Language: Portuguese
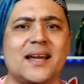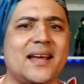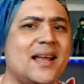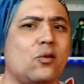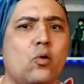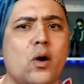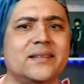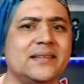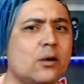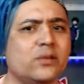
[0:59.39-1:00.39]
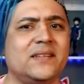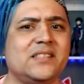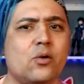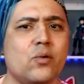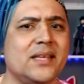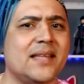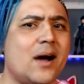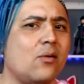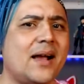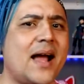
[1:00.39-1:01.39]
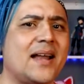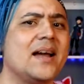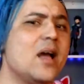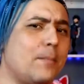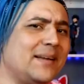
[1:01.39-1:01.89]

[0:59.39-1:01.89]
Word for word: aquela coisa, não que seja ruim não, cara,